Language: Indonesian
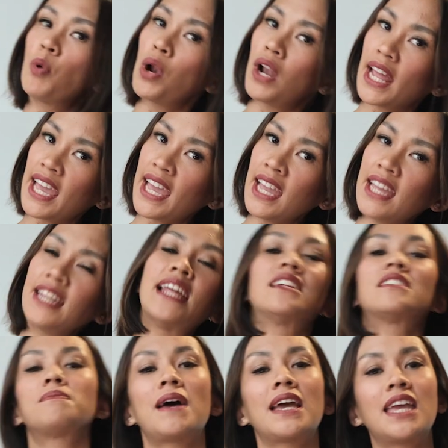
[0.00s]
boleh dan
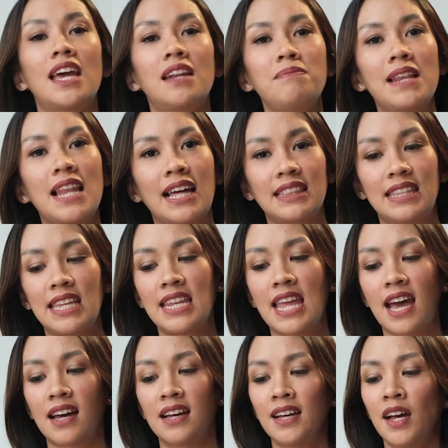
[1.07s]
sebagian bilang
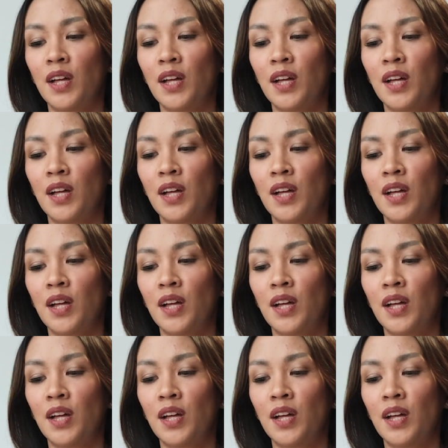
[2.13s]
tidak.